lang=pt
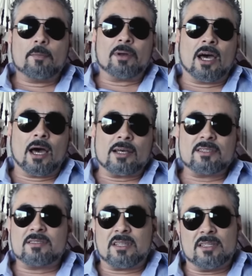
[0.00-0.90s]
para
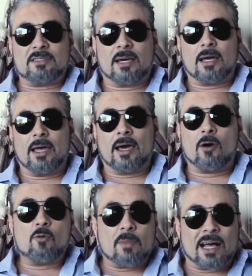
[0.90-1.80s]
assistência é,
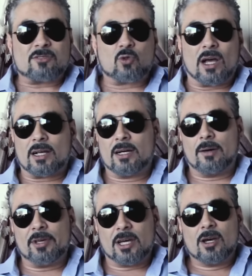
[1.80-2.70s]
arrumar a sua
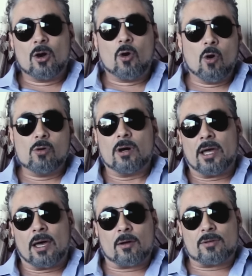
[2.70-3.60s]
câmera ou
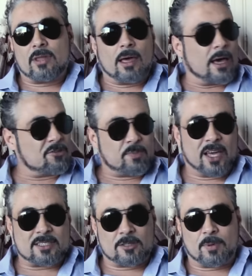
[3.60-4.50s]
é, ter as
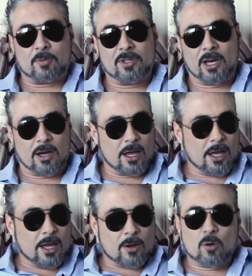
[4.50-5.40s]
peças para poder
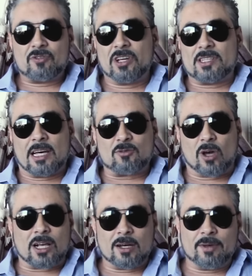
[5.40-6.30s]
consertar a
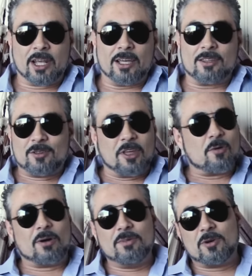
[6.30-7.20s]
sua câmera aí. Eu
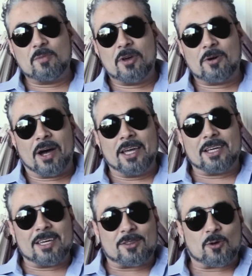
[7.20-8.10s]
tenho um amigo meu aí
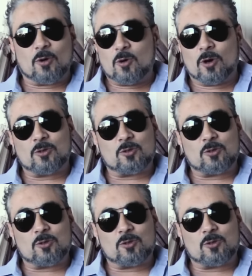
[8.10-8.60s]
que trocou